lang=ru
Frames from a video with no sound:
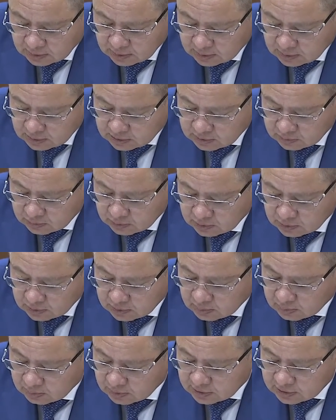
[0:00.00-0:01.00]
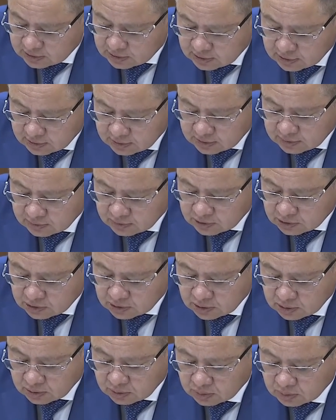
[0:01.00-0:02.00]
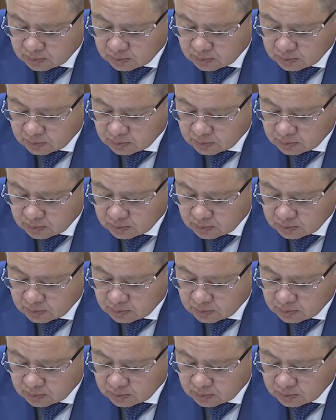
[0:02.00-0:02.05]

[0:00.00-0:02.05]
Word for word: сегодня близится к завершению.